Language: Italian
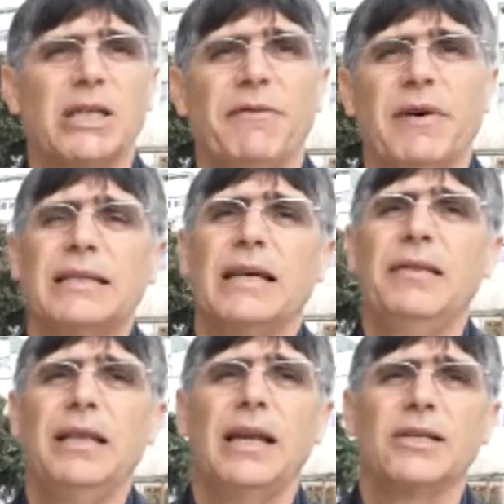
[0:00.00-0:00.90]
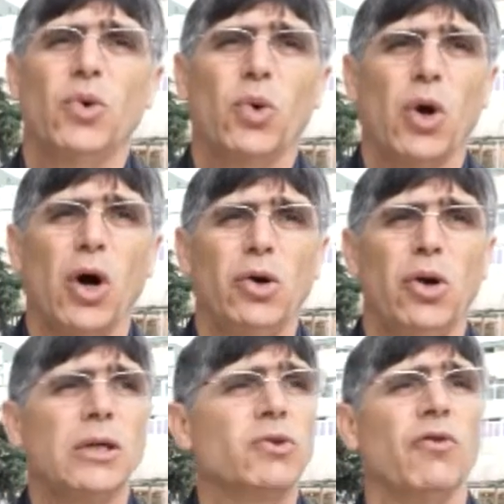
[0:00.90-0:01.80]
ci fa sentire sul
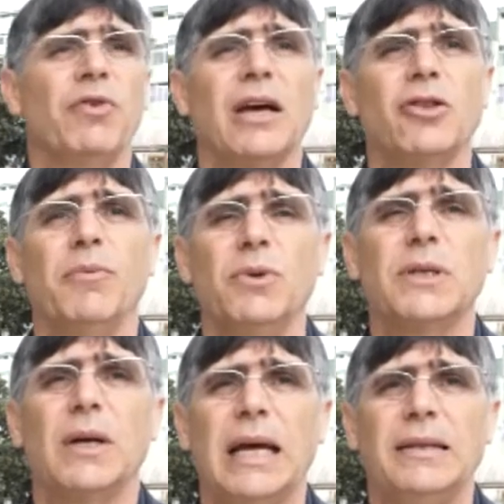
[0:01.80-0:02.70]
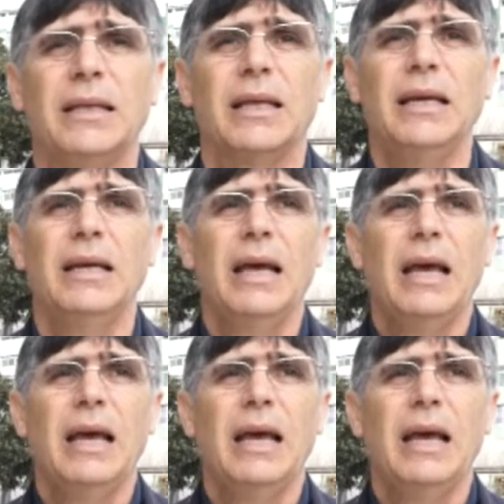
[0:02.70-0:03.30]
collo il suo fiato puzzolente